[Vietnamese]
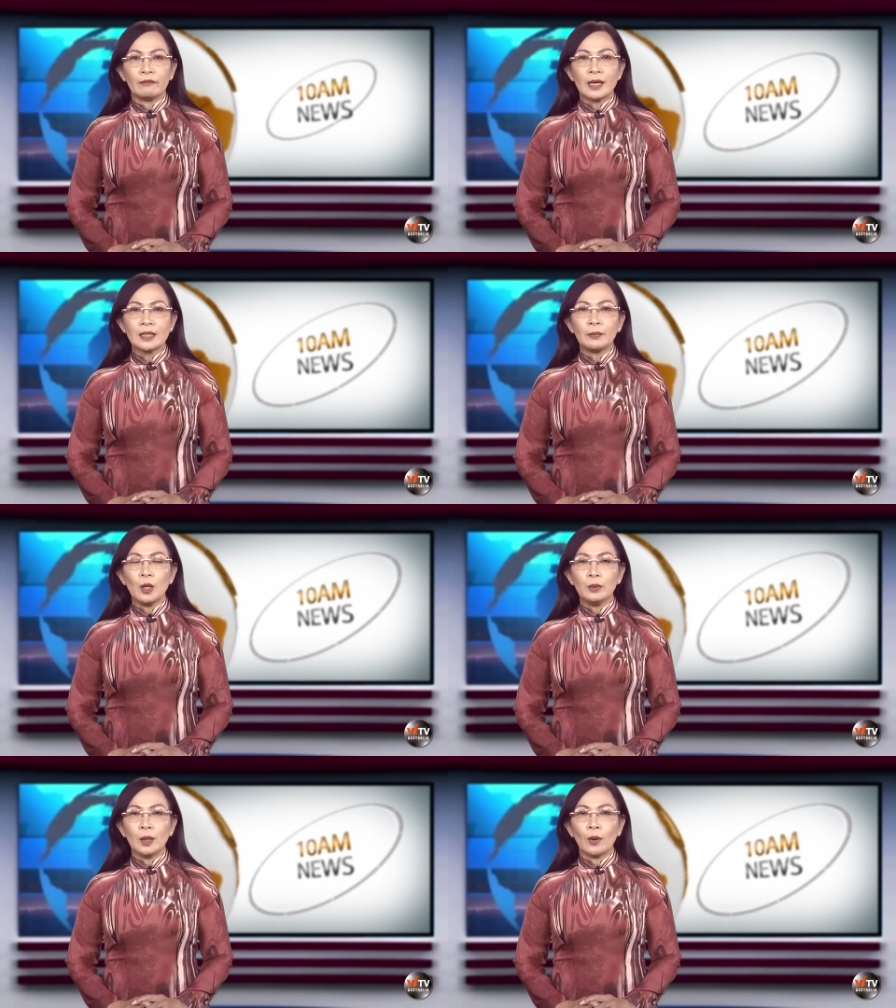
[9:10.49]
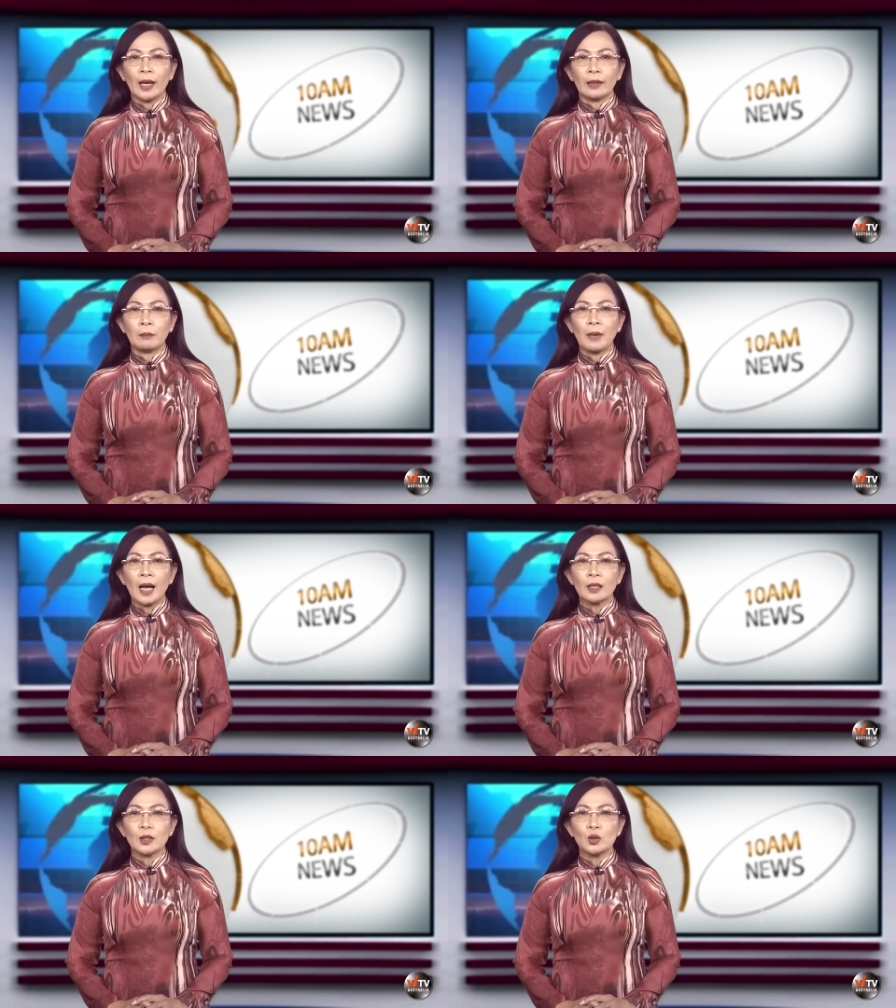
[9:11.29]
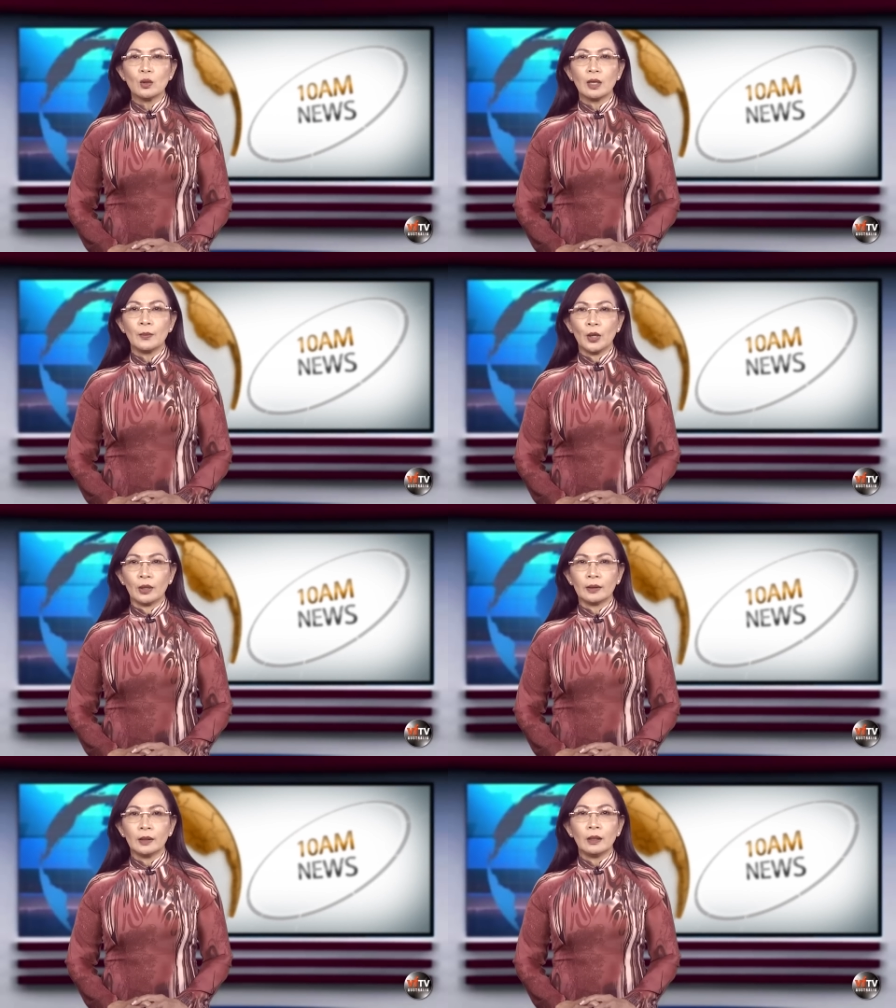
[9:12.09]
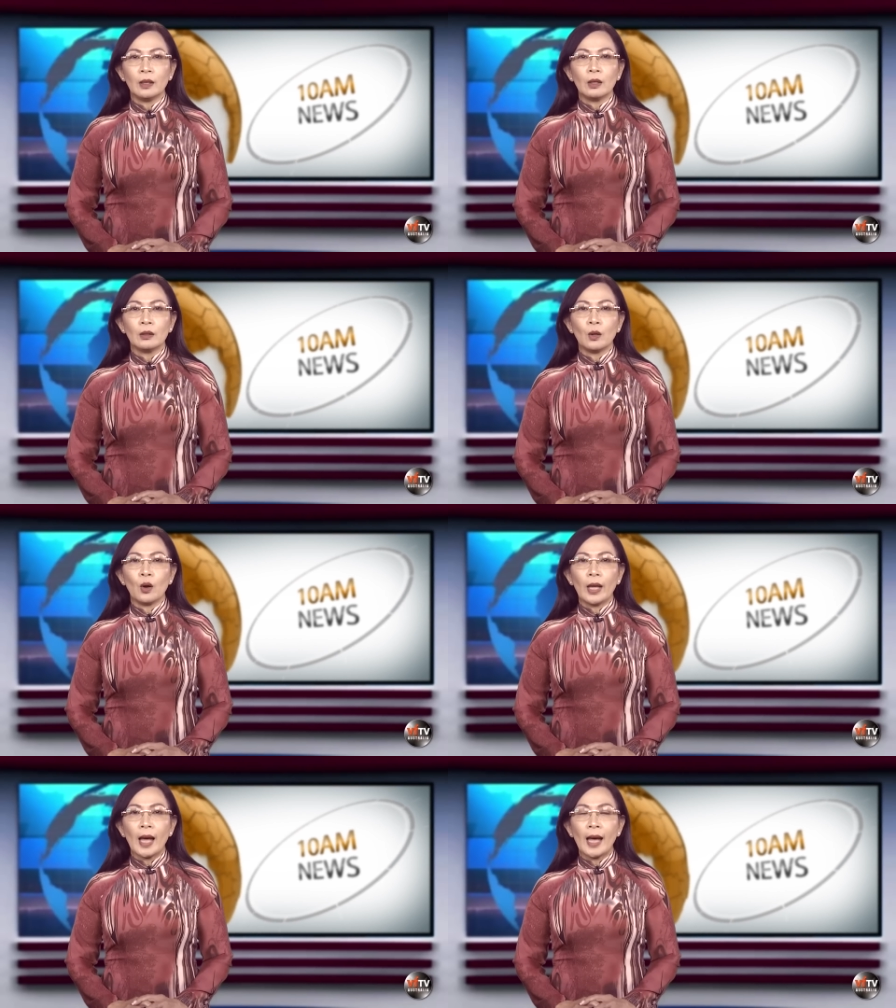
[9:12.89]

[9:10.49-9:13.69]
và giám đốc điều hành Mark Zuckerberg gọi